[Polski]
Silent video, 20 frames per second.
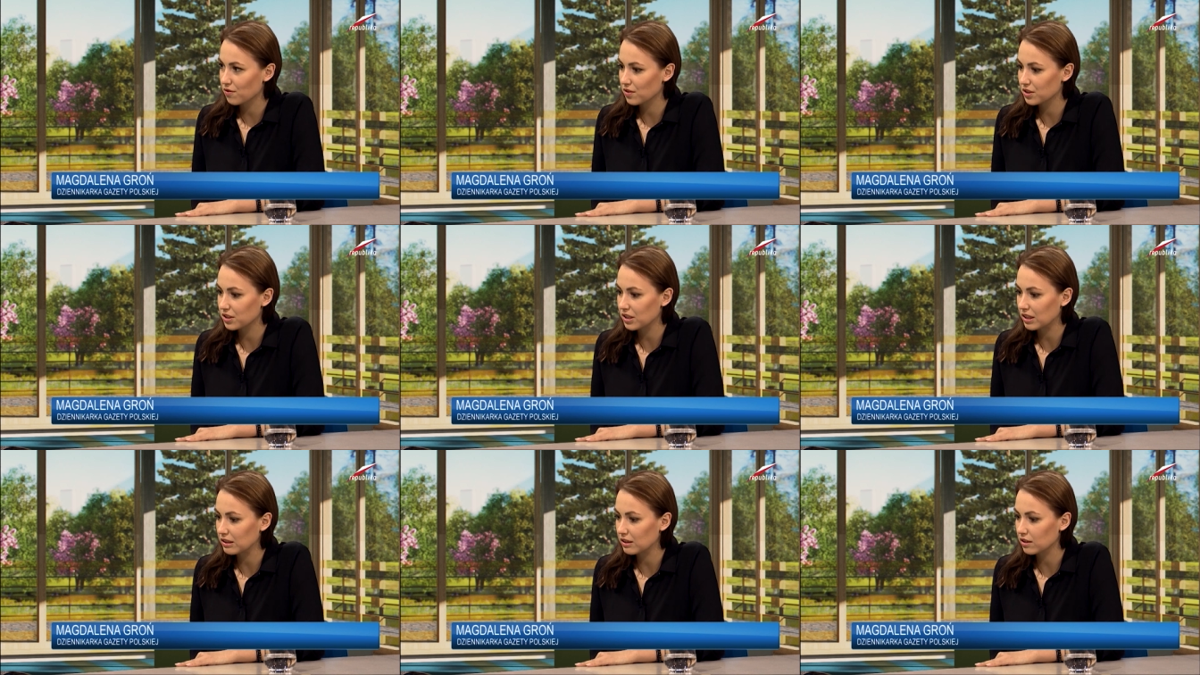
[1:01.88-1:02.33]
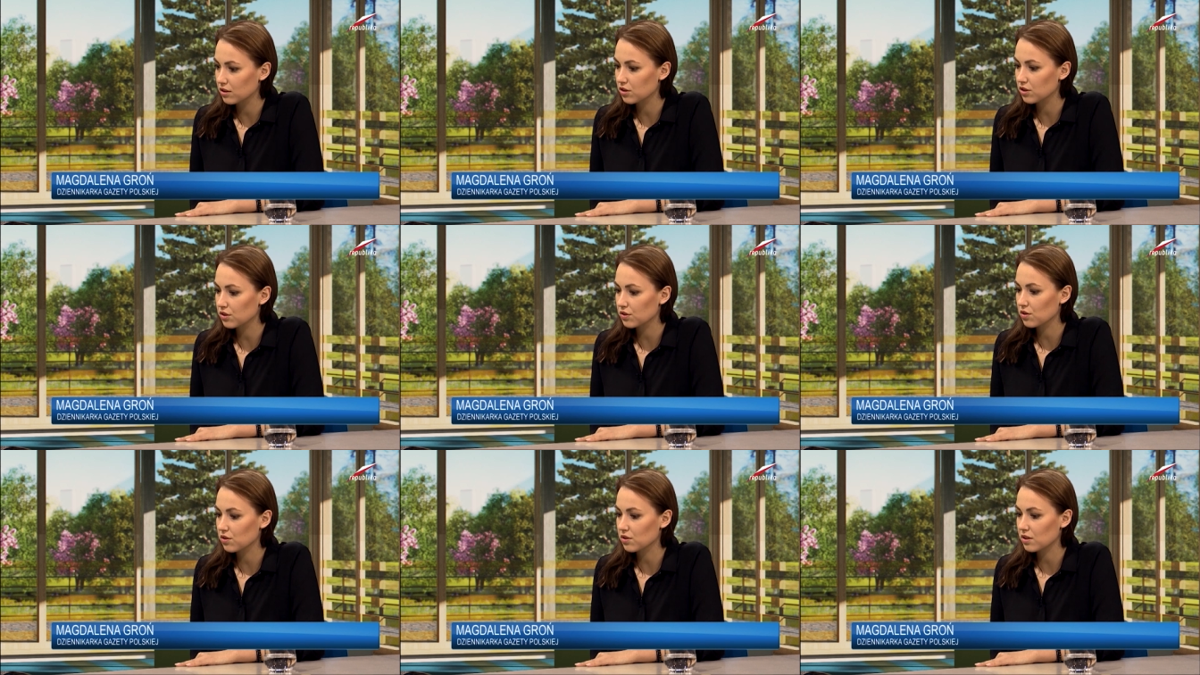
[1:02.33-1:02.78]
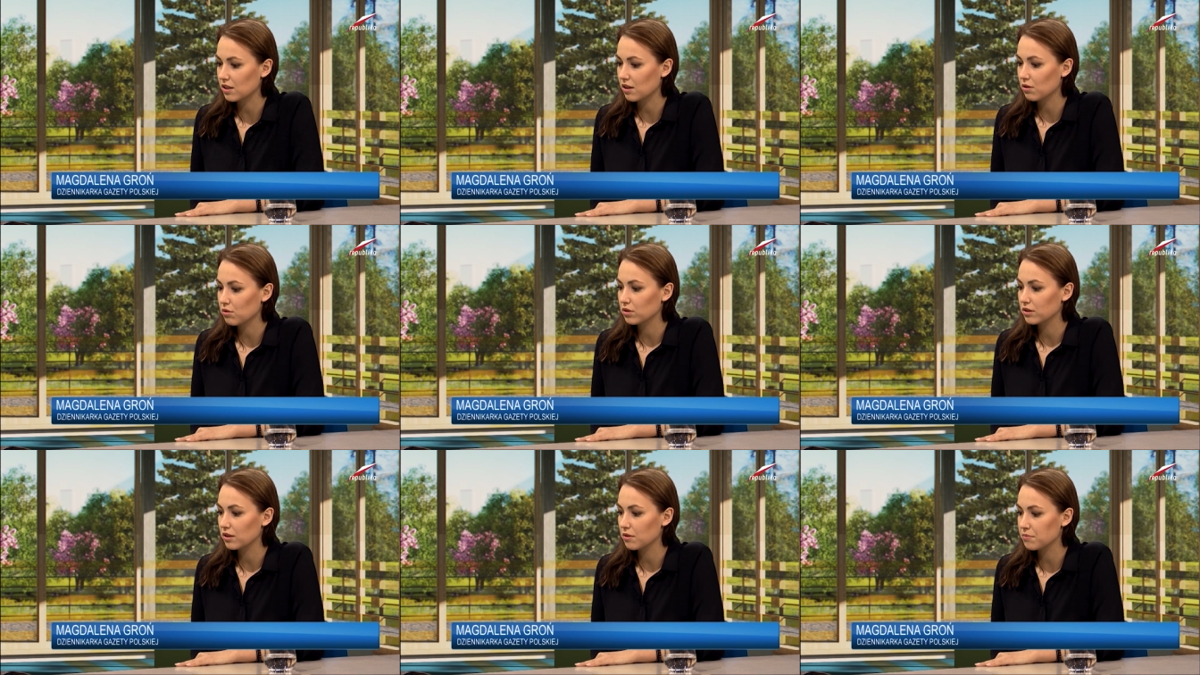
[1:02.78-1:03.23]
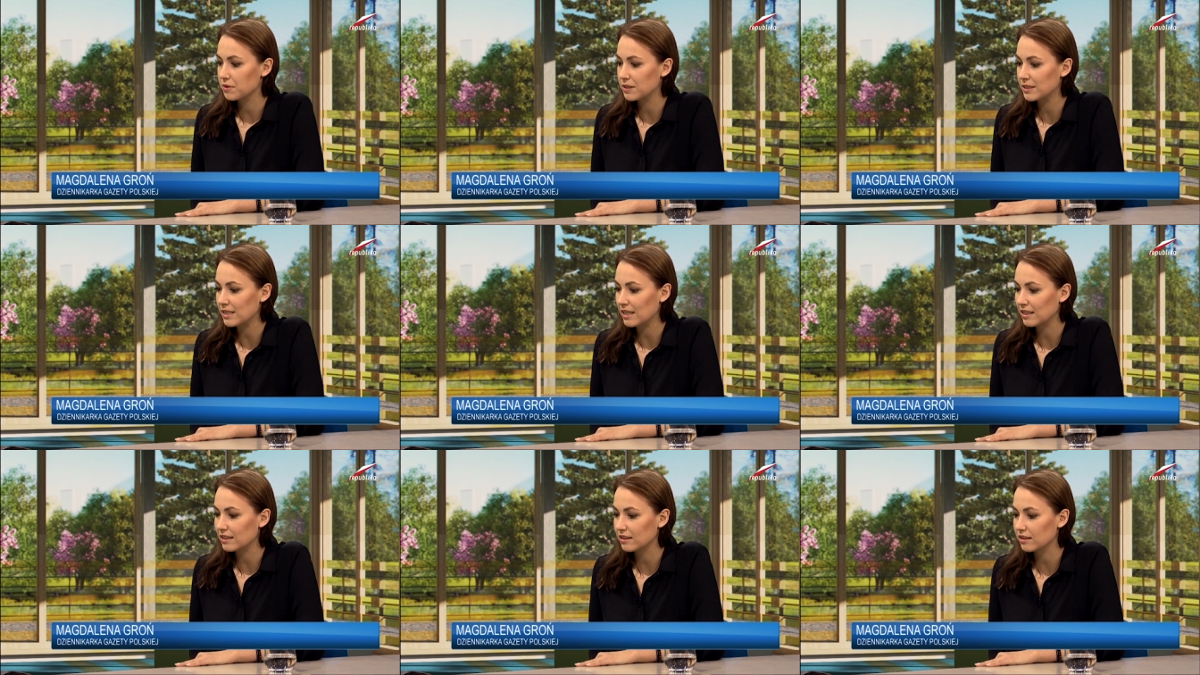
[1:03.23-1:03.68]
powiedziane, mhm. nie zostało
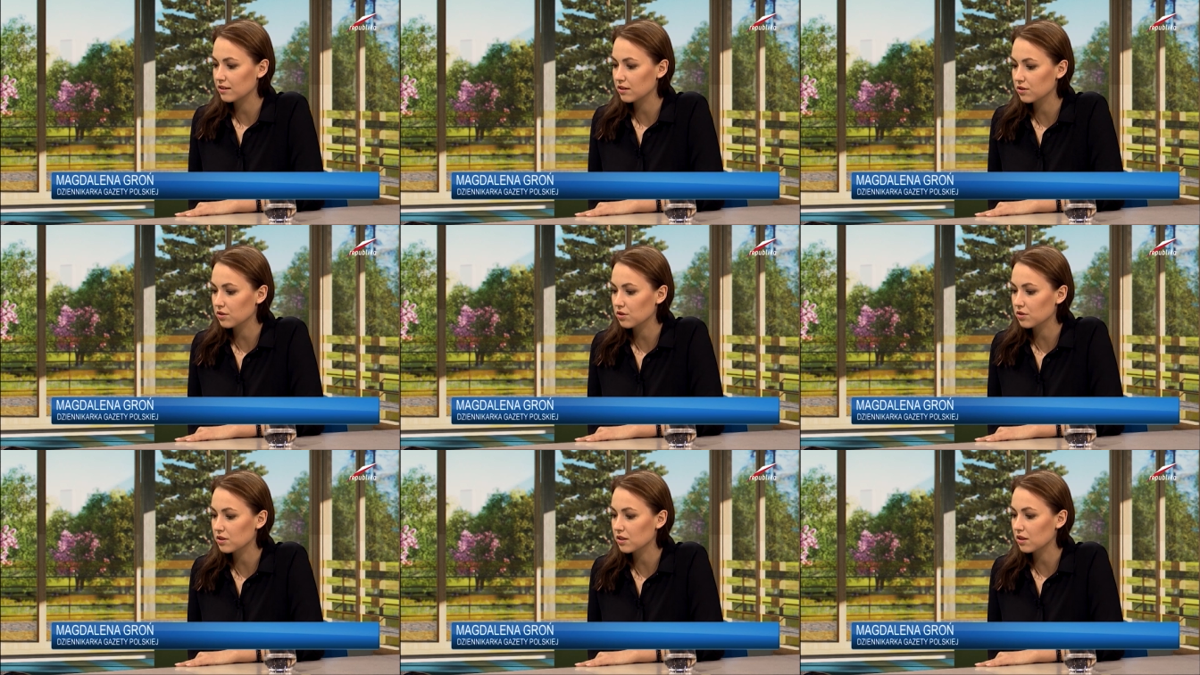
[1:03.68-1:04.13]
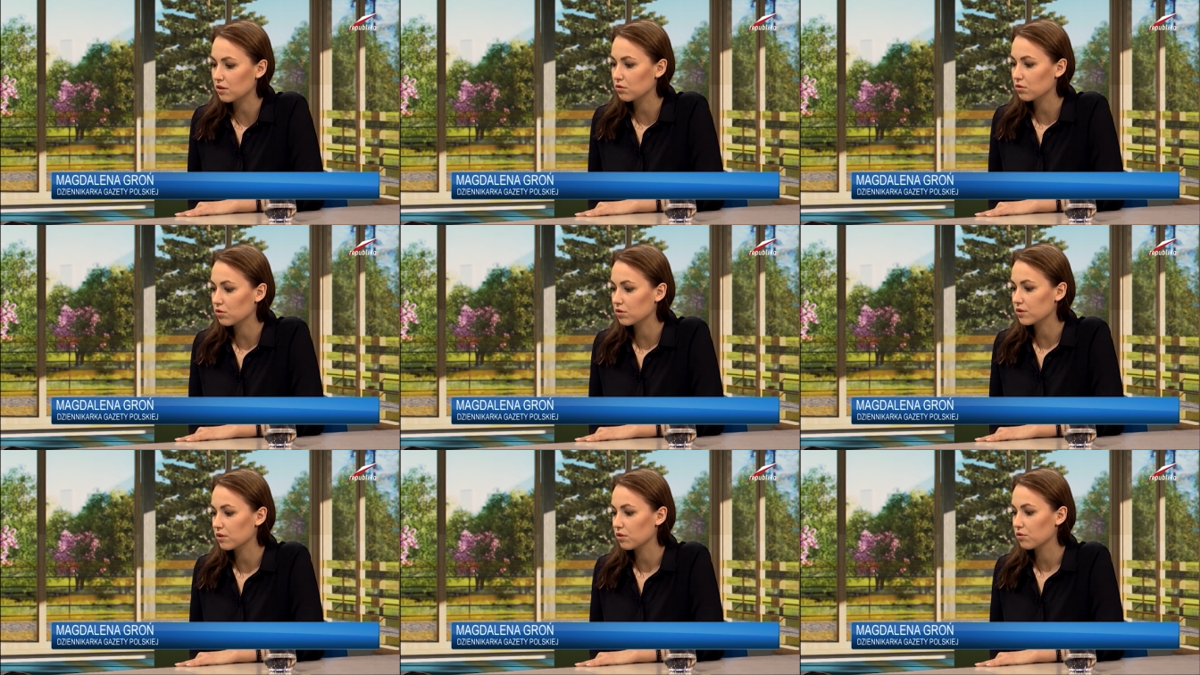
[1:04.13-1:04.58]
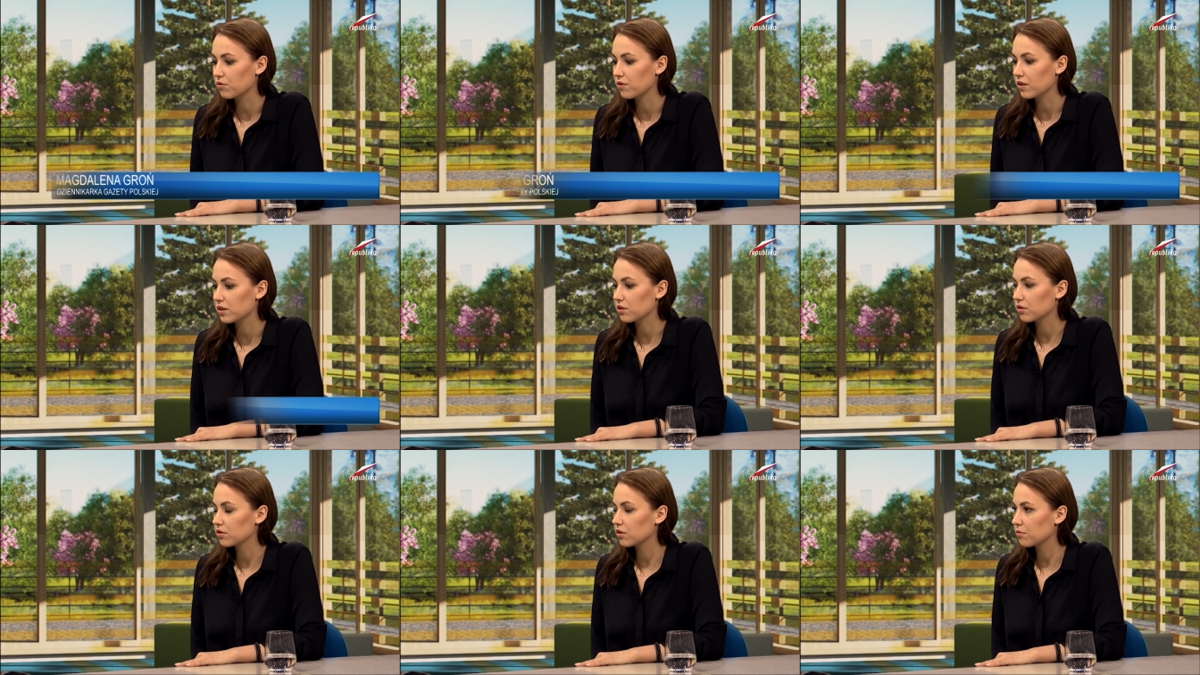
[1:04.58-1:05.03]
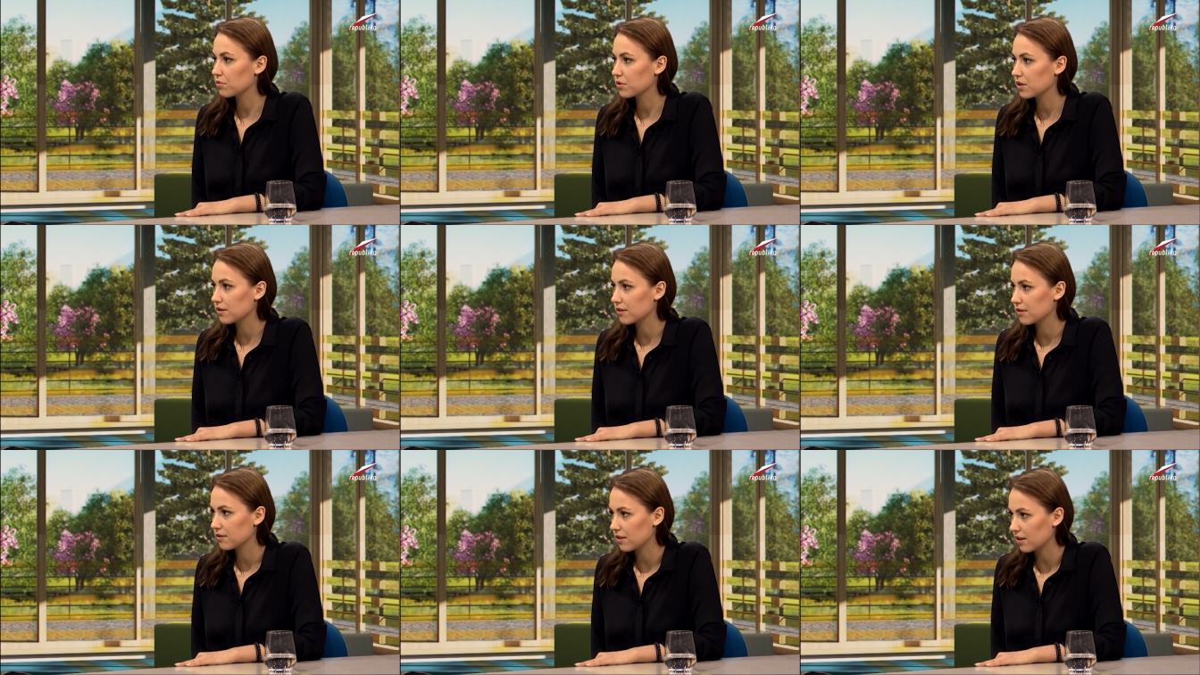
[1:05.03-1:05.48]
napisane, nie zostało zauważone
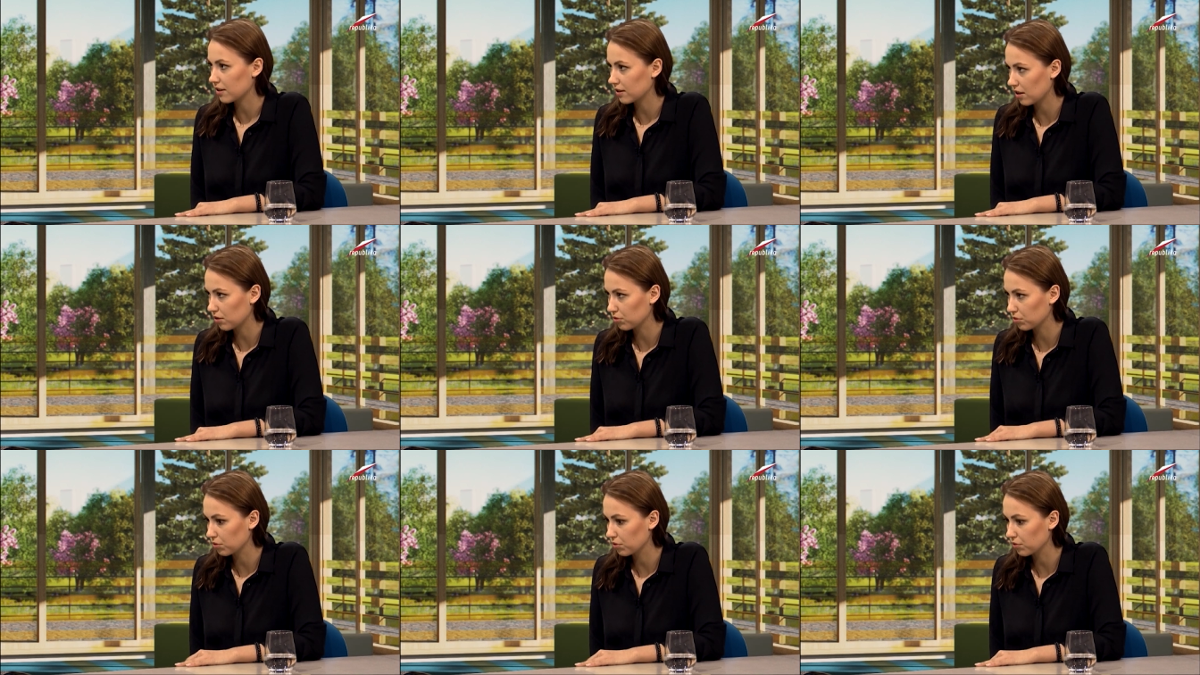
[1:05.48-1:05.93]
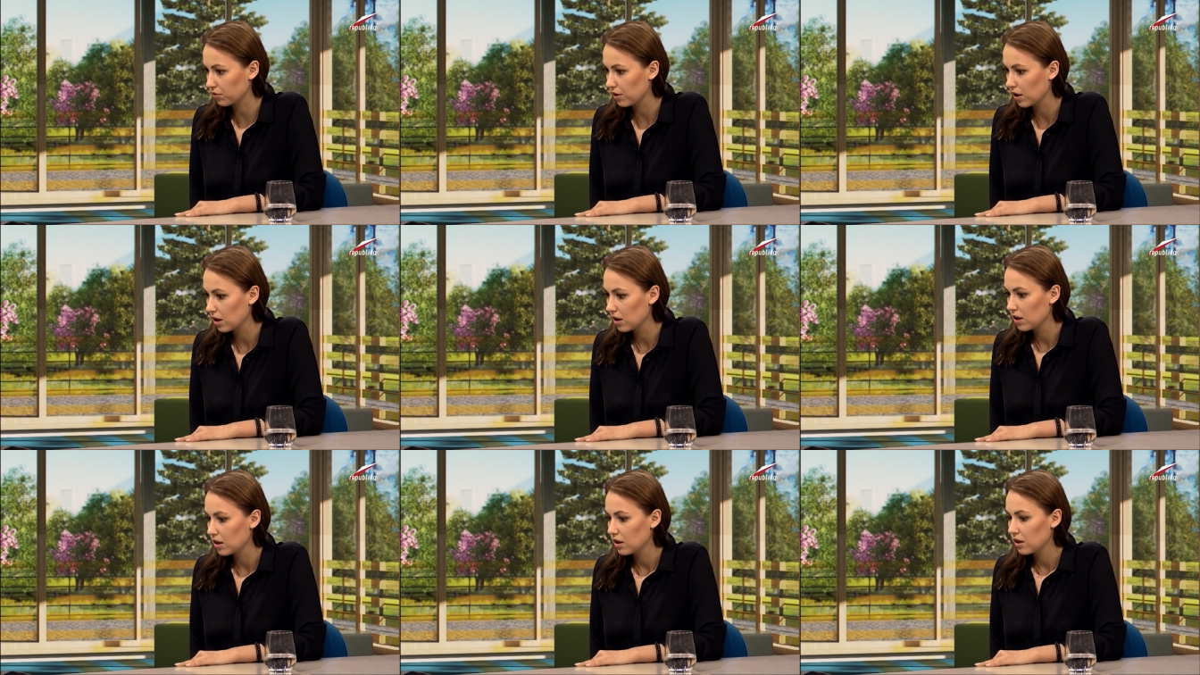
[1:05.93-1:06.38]
przez internautów.